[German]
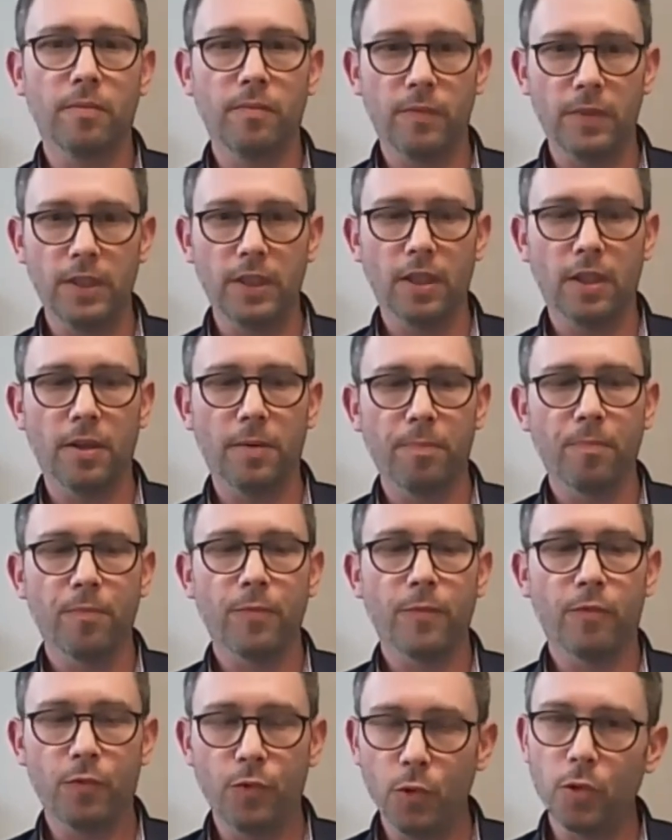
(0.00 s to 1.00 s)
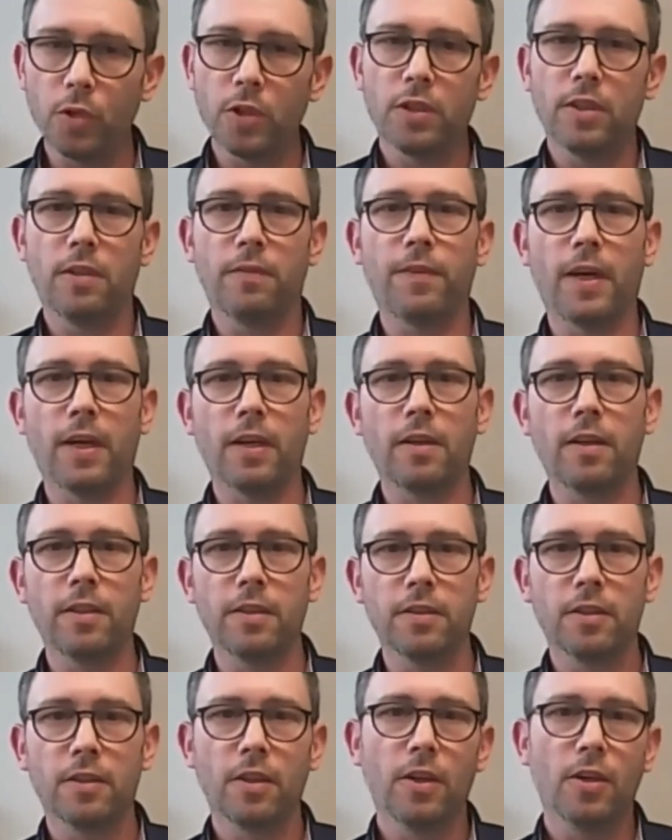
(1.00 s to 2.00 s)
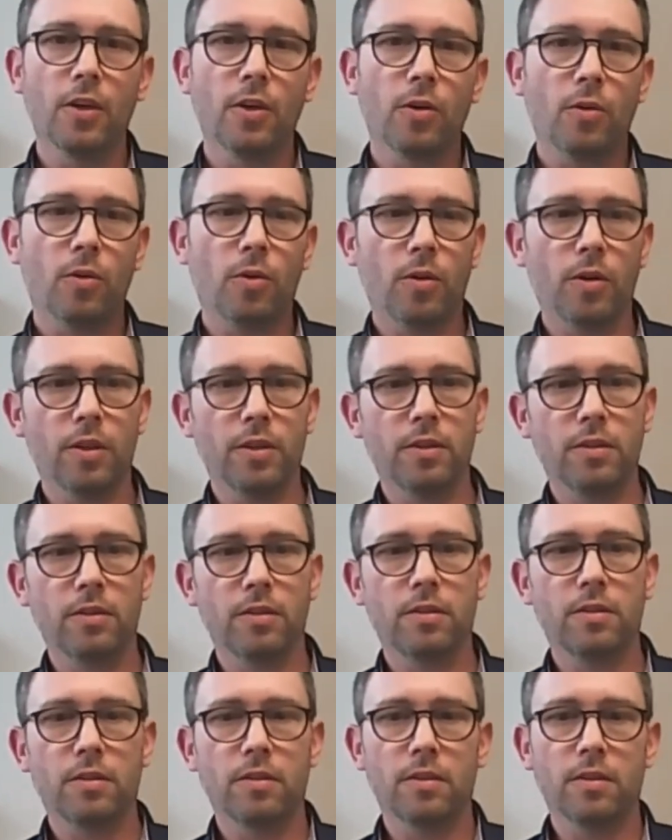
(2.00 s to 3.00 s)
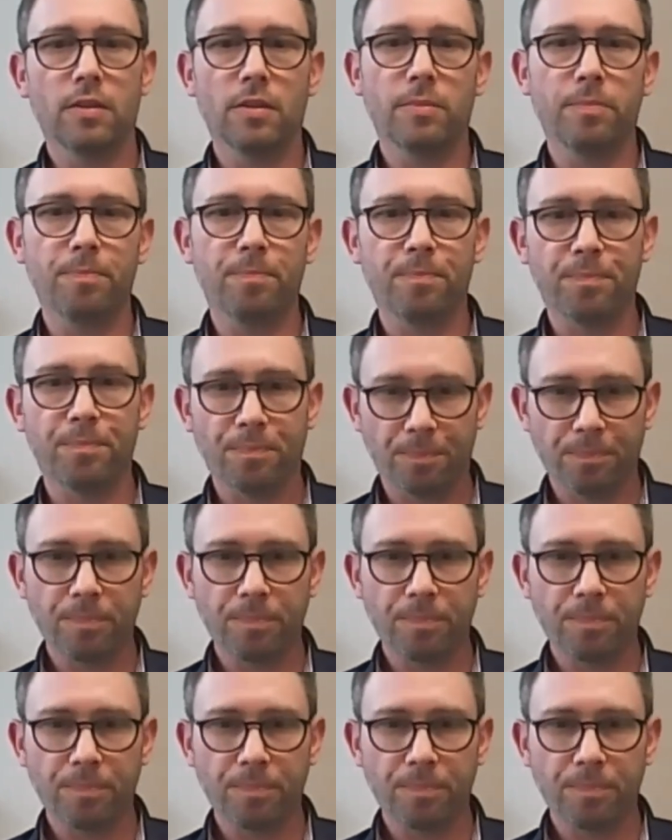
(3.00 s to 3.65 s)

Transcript: wir führen die fachlich und ähm,